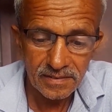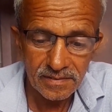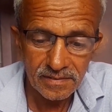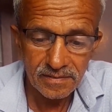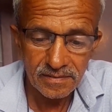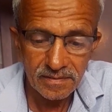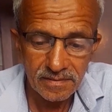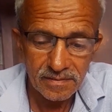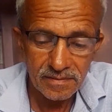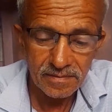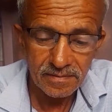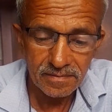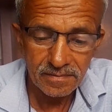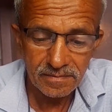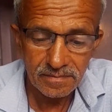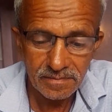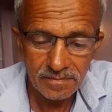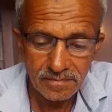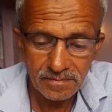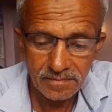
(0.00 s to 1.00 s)
तो
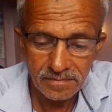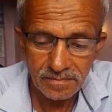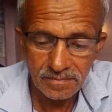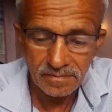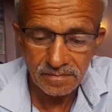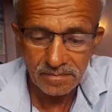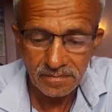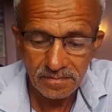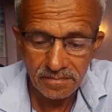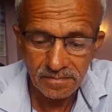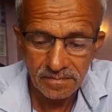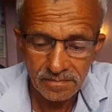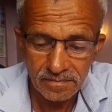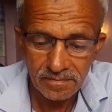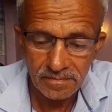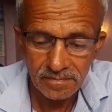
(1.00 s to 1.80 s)
दोस्तों आपने सुन लिया होगा